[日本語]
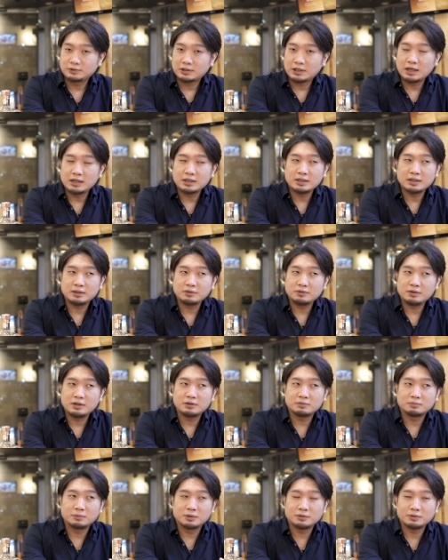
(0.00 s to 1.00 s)
関連の
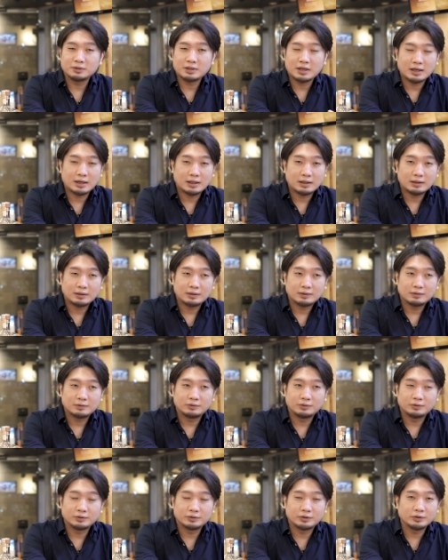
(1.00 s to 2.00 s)
あるもので
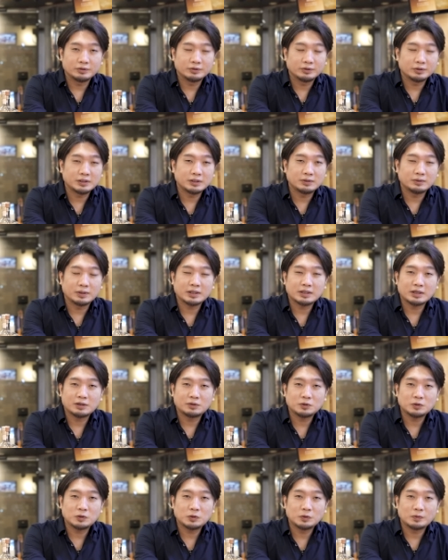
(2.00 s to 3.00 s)
こうどんどん広げてい
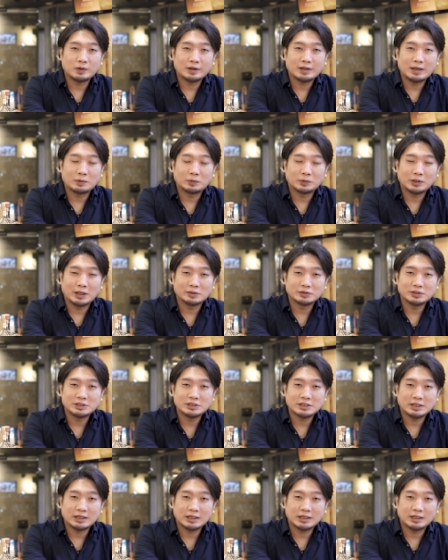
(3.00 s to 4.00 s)
くっていうのは結構楽しい
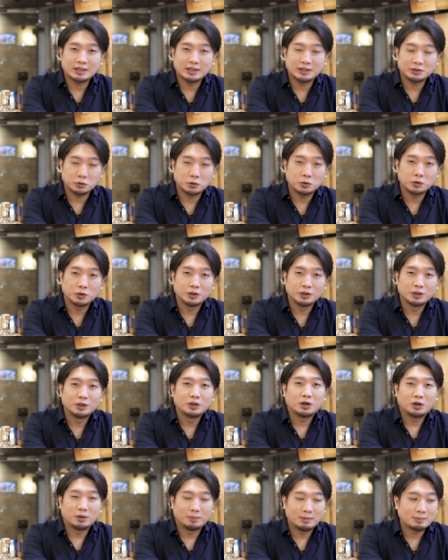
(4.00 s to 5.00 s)
んじゃないかなと
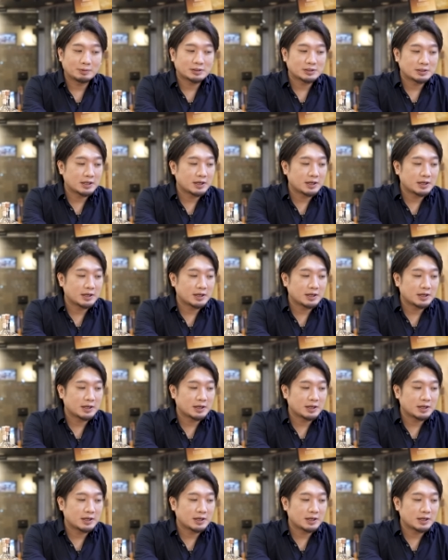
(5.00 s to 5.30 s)
思います